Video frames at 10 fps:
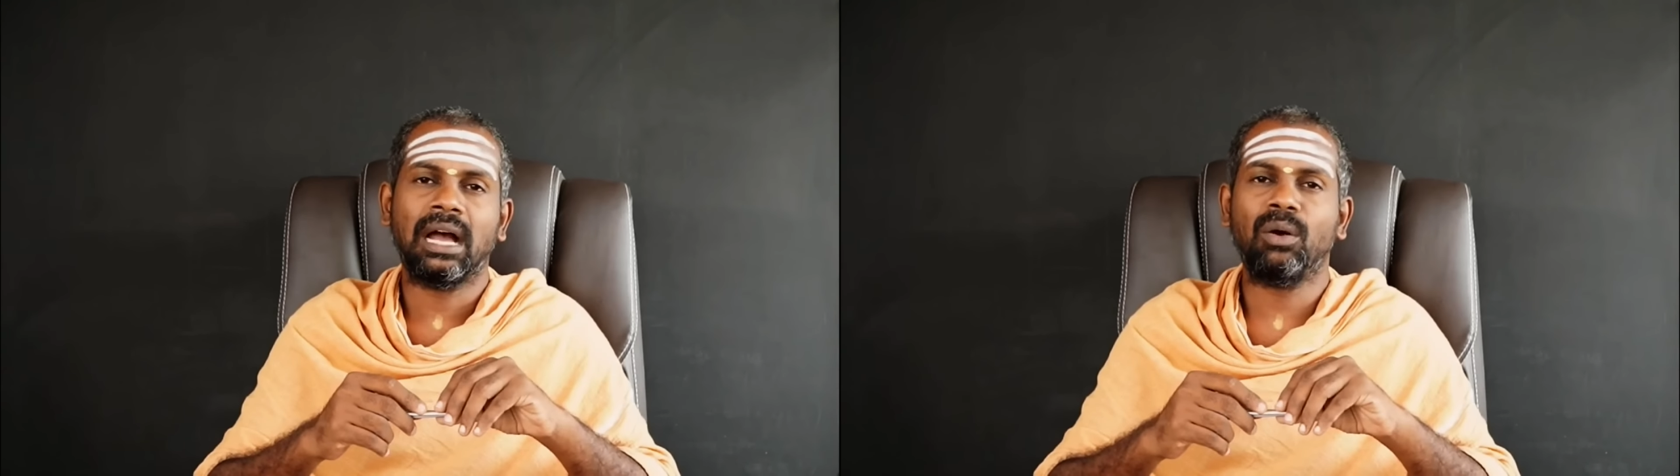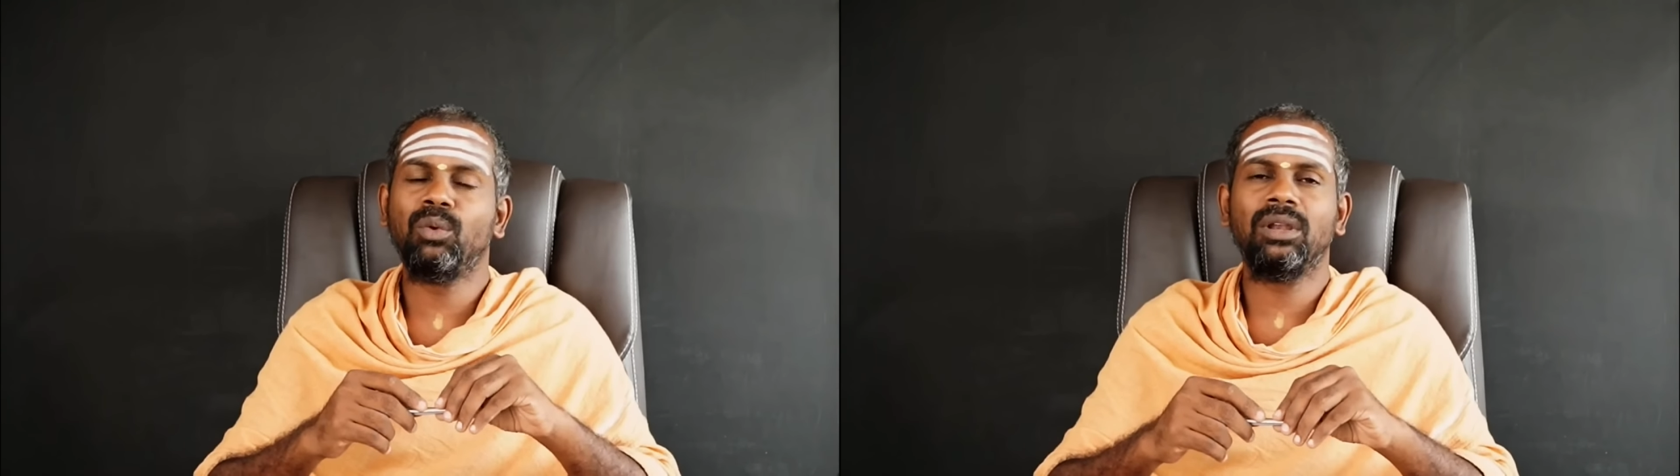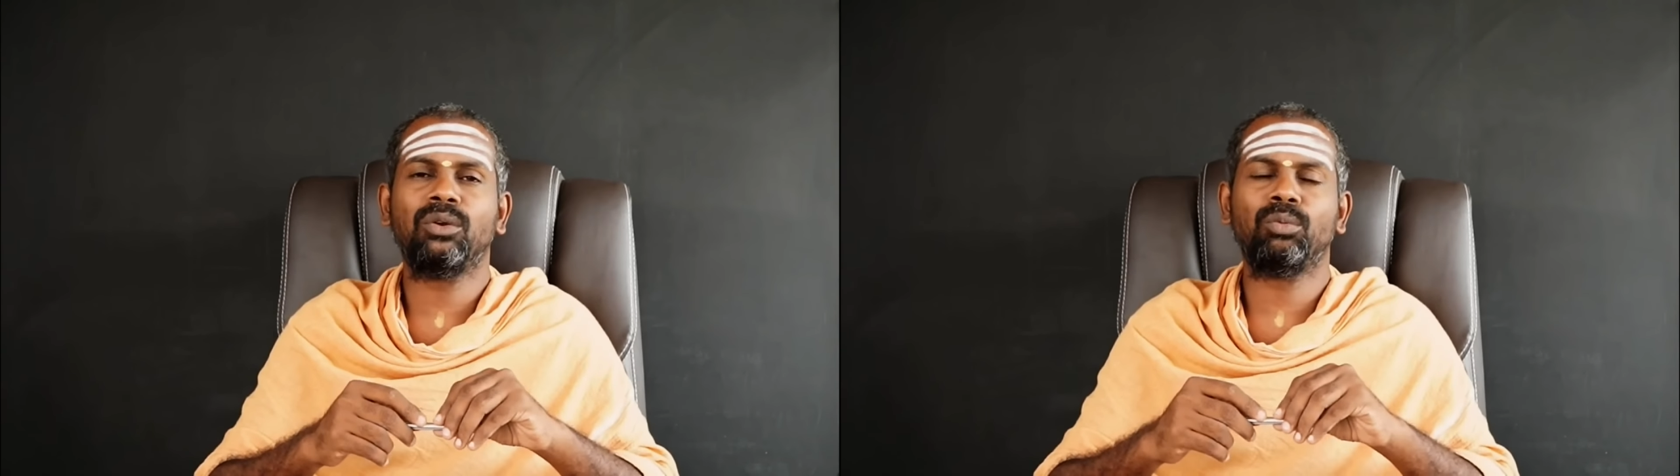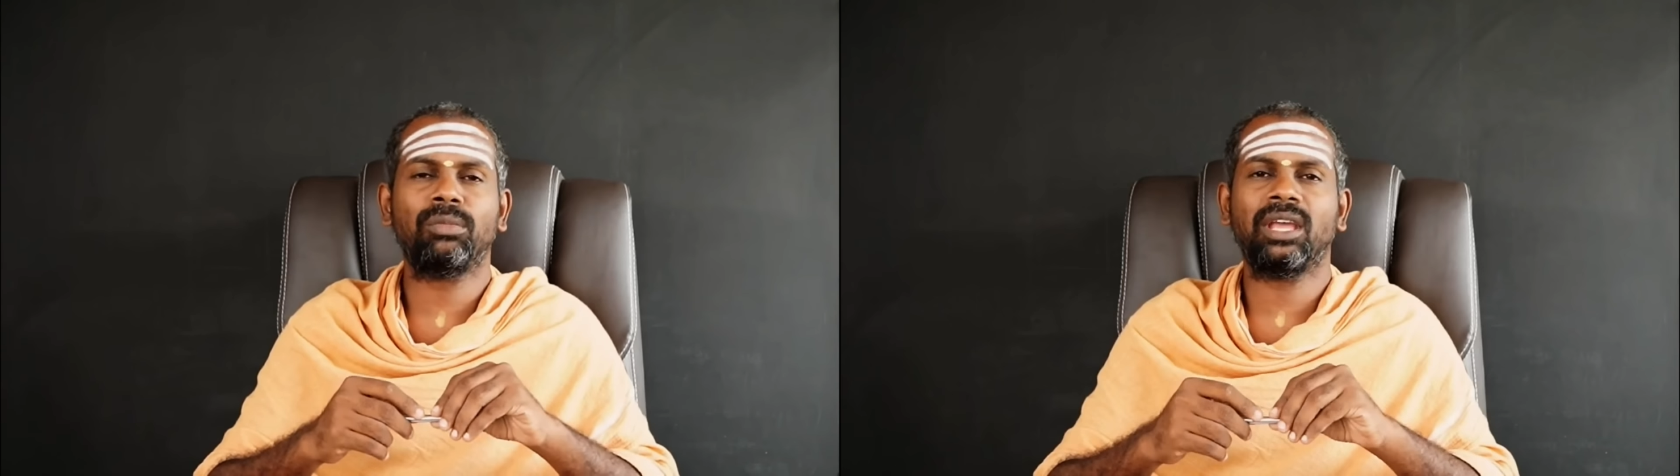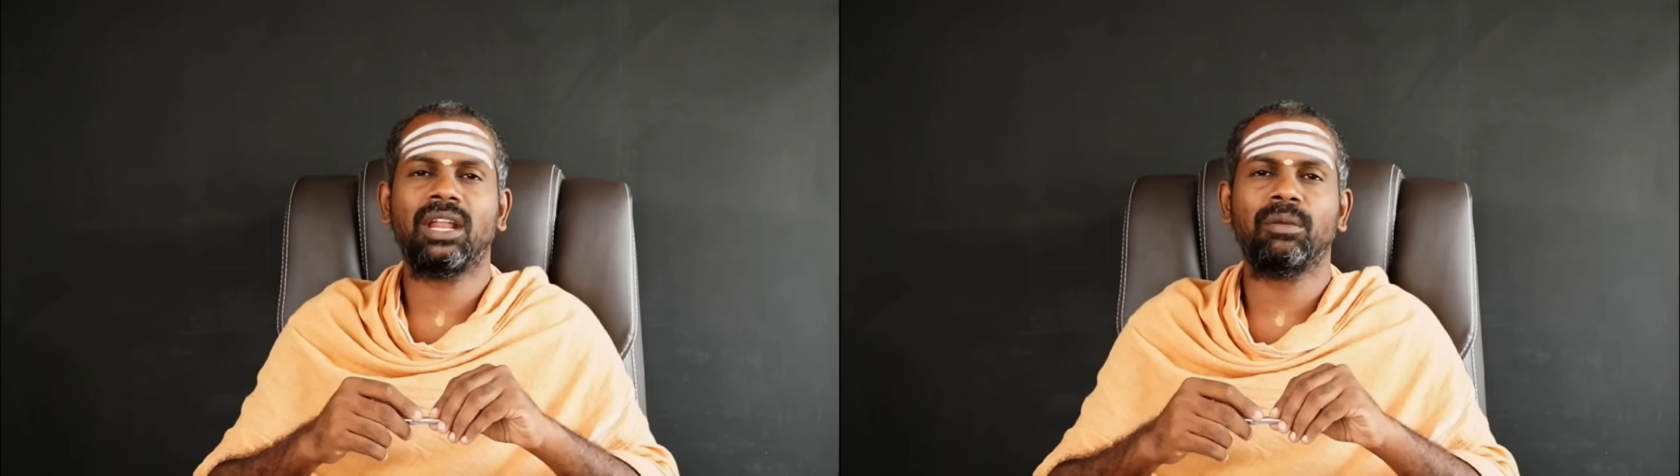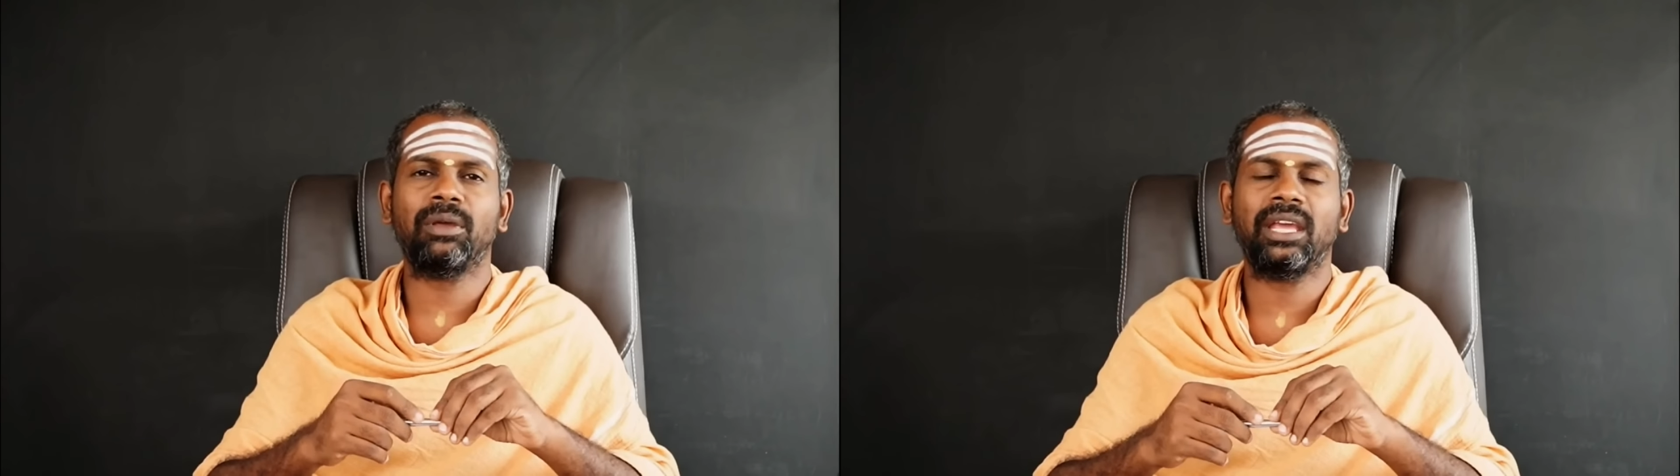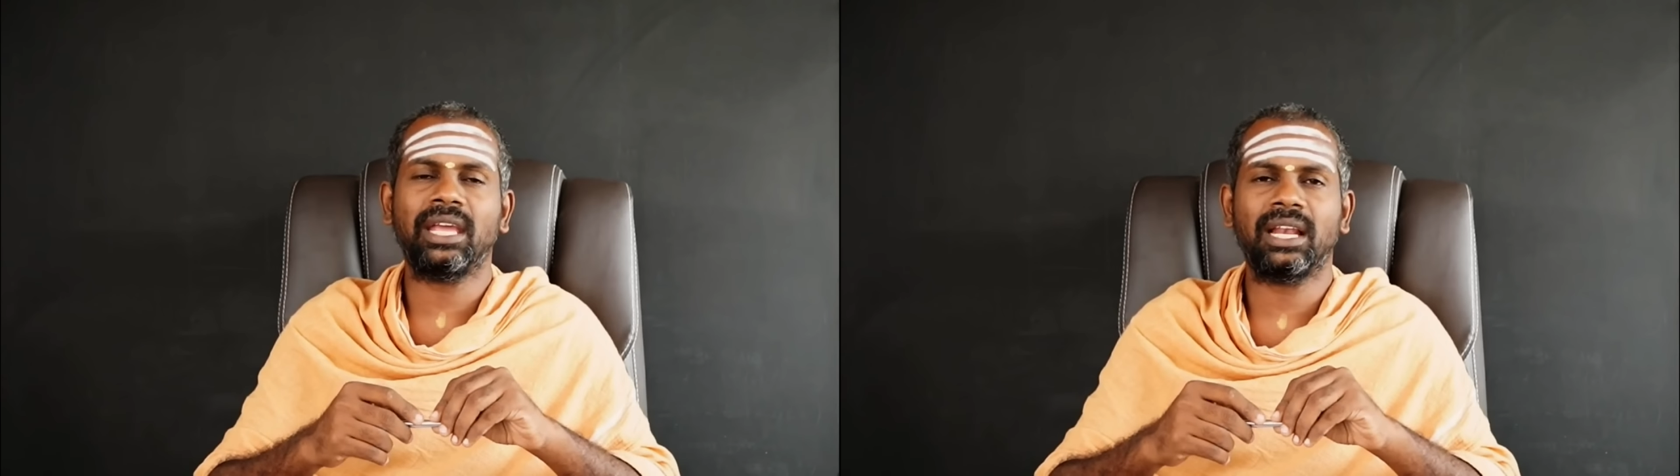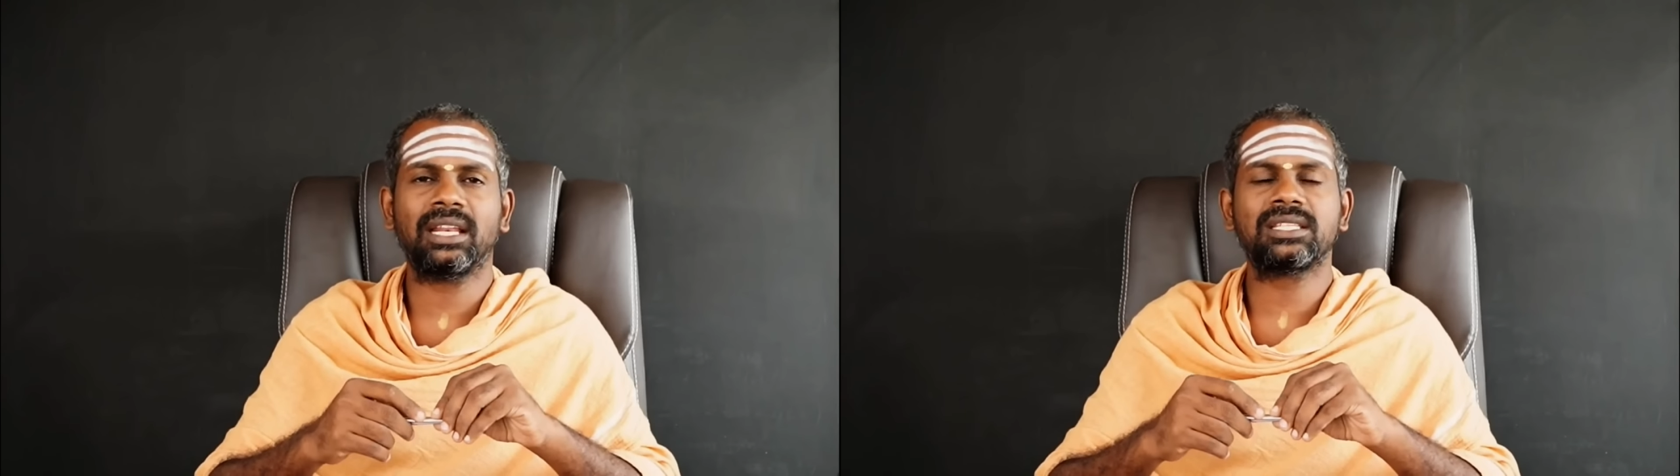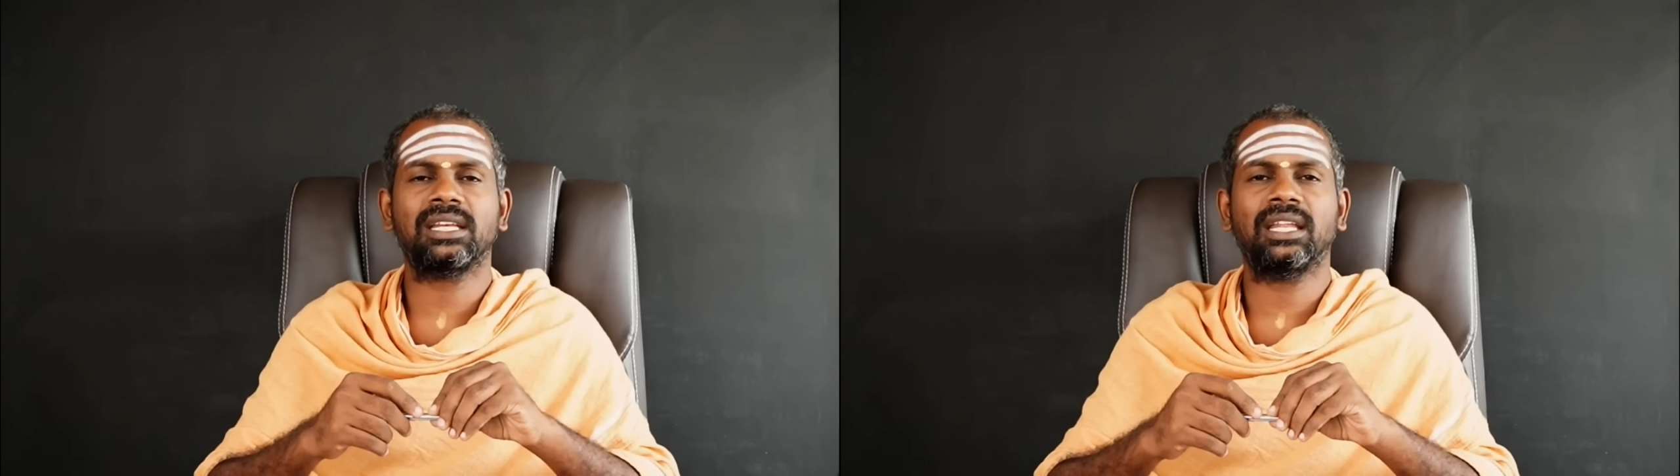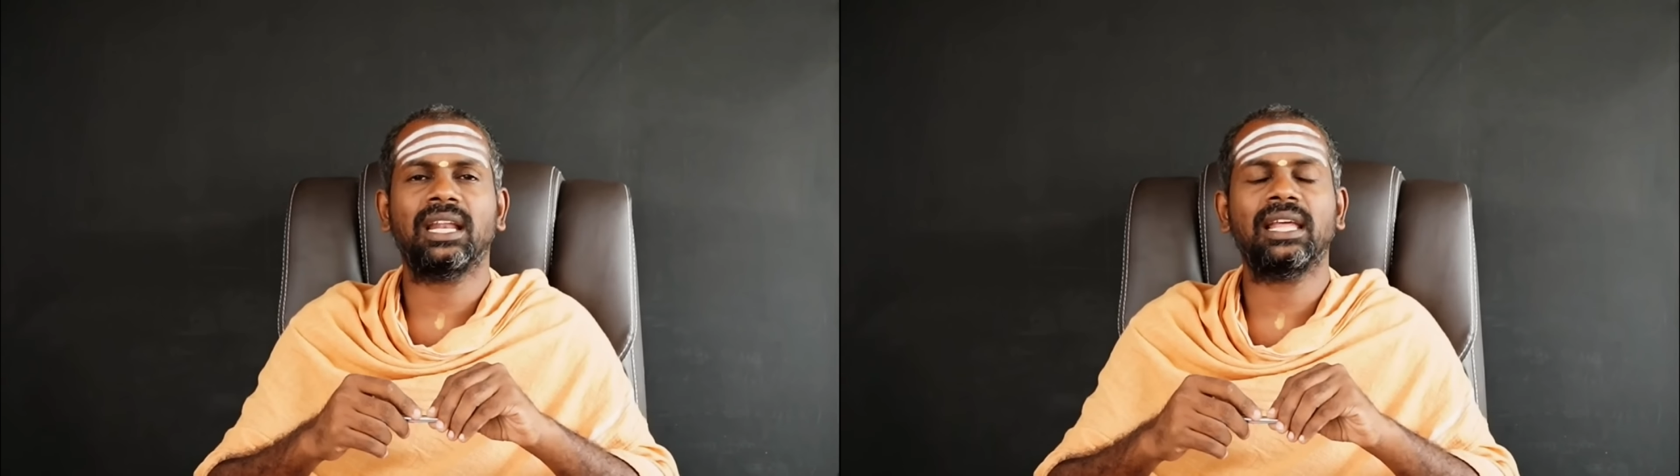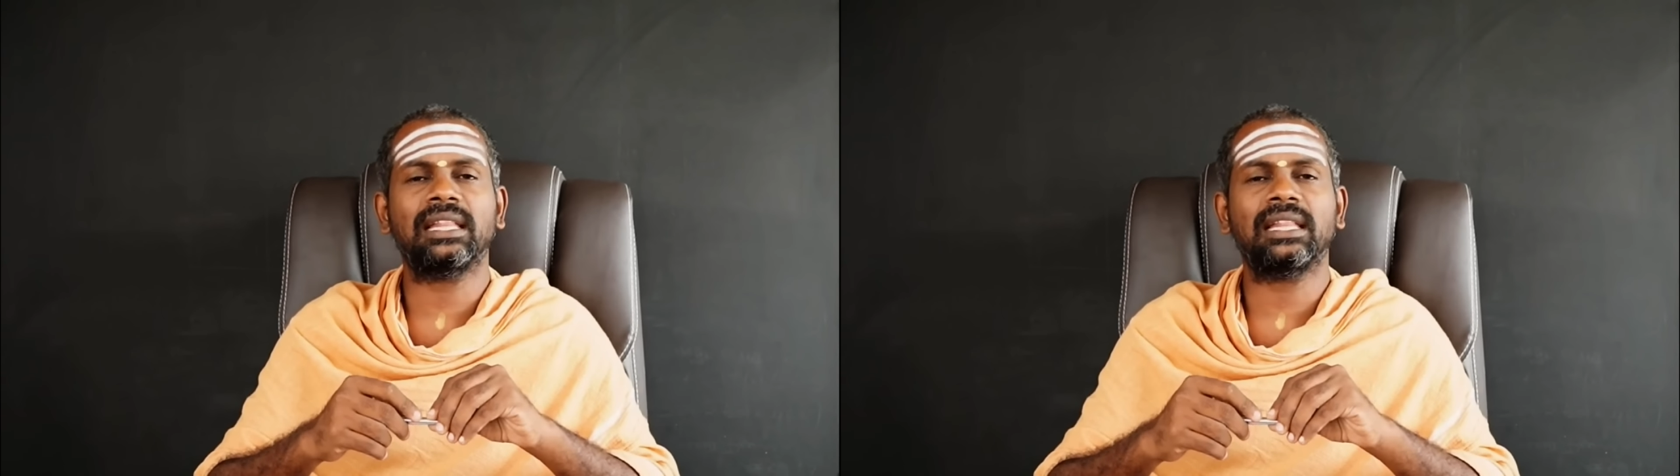அவங்களுக்கு உண்மையாலுமே ஏழரச்சனினால்